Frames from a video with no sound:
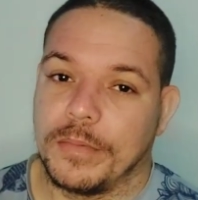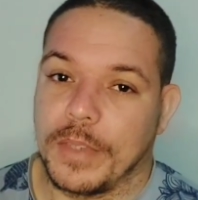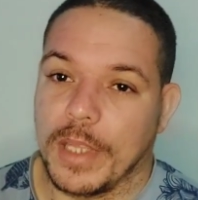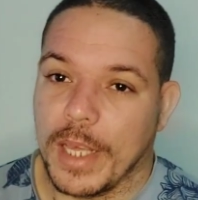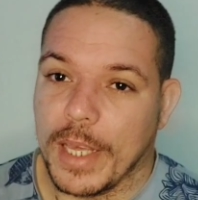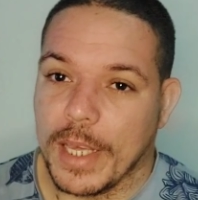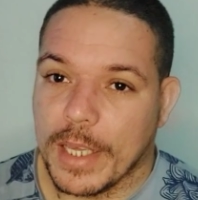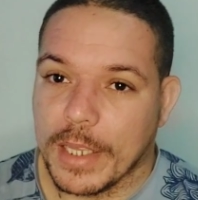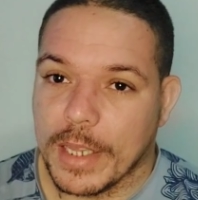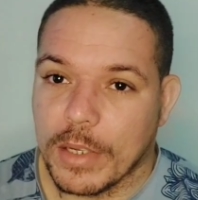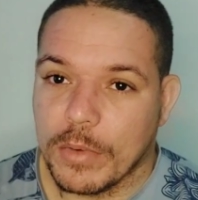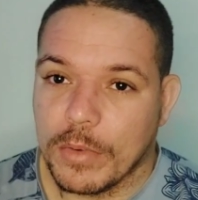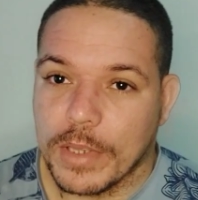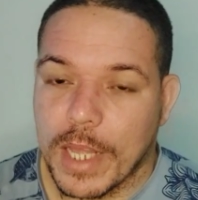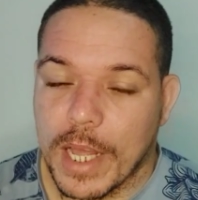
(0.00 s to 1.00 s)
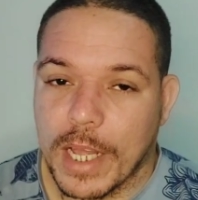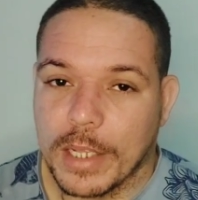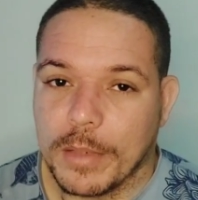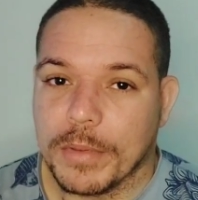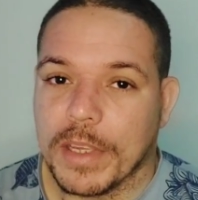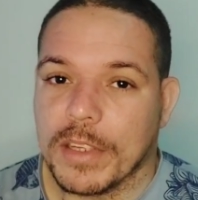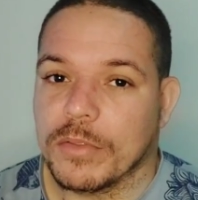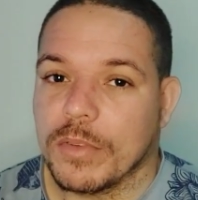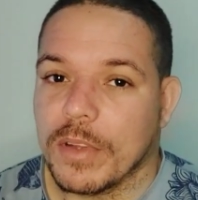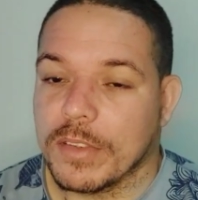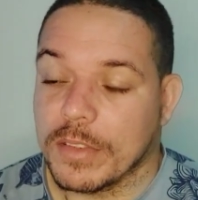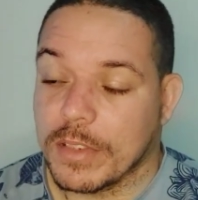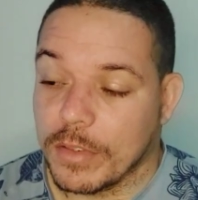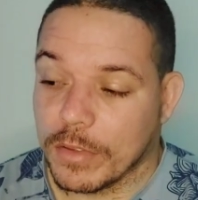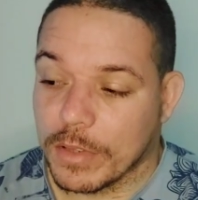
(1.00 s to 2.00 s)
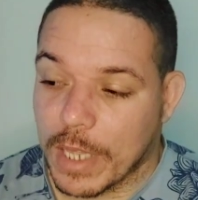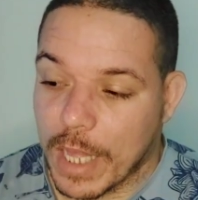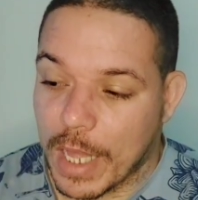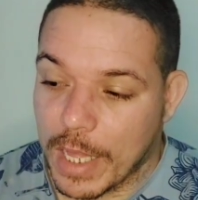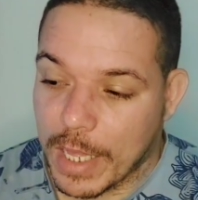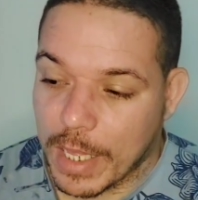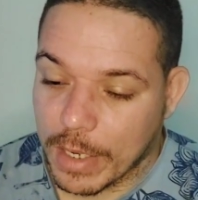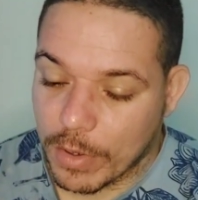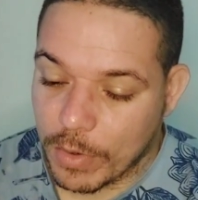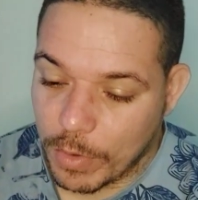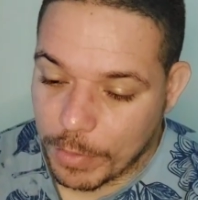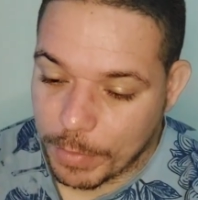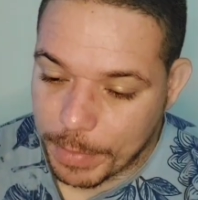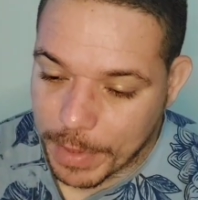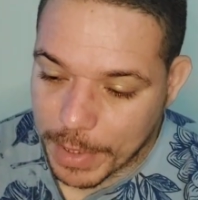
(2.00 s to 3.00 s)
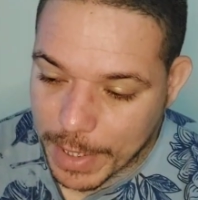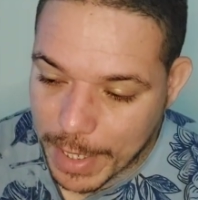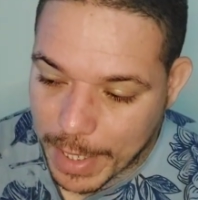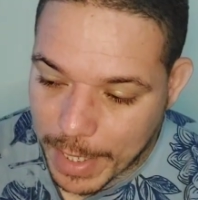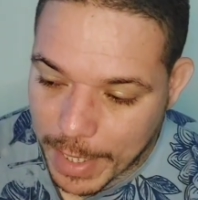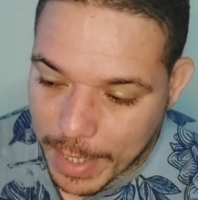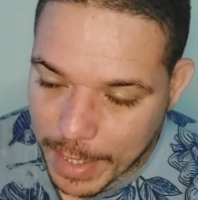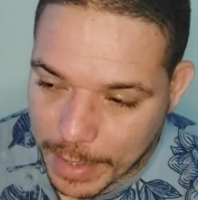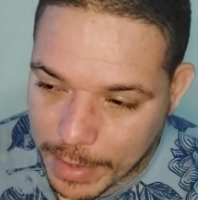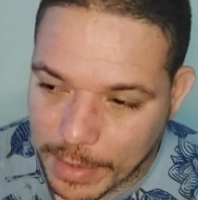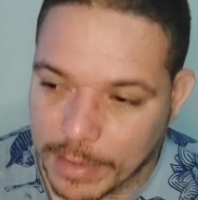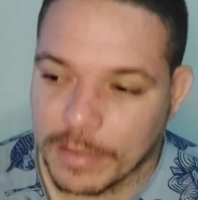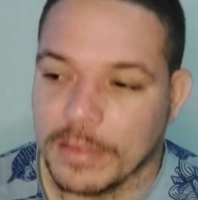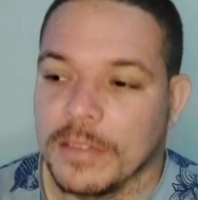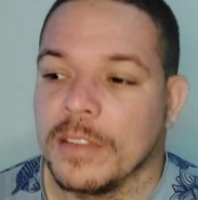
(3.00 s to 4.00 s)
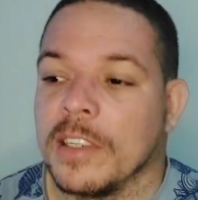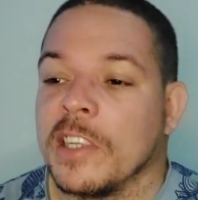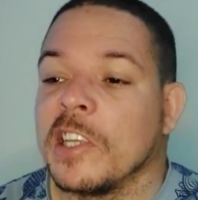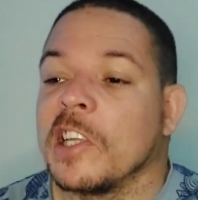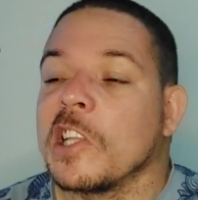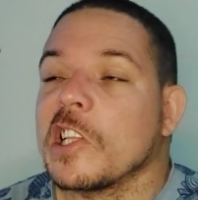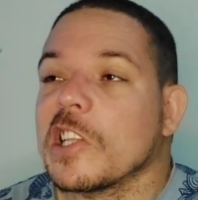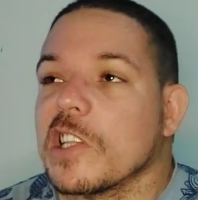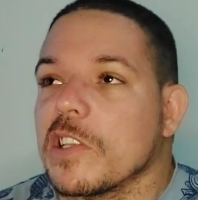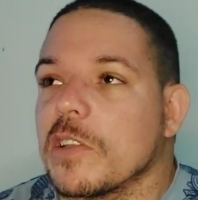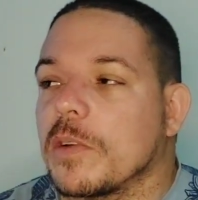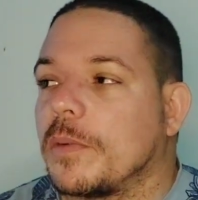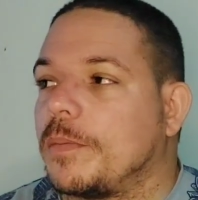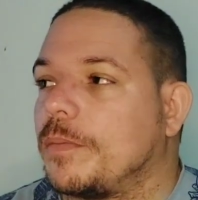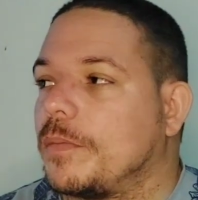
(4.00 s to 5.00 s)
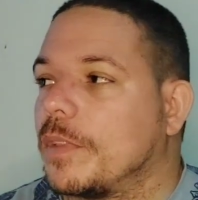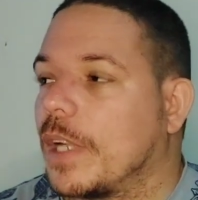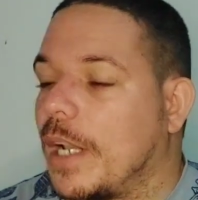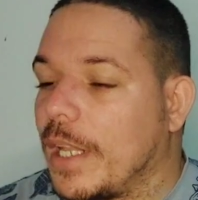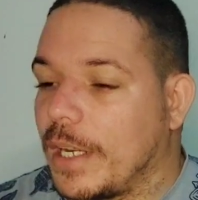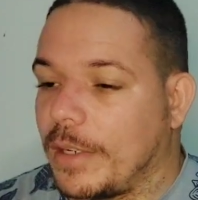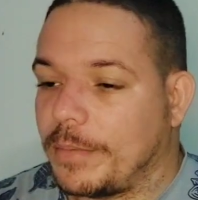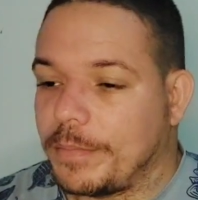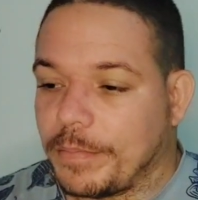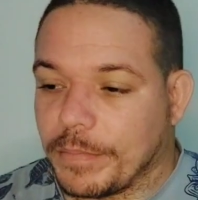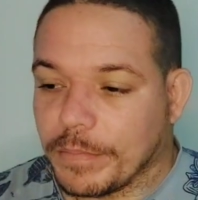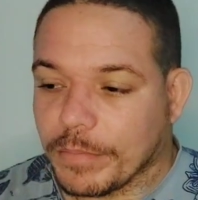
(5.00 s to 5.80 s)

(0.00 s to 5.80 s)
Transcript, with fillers: Tem que ter cuidado porque a situação tá complicada Galera,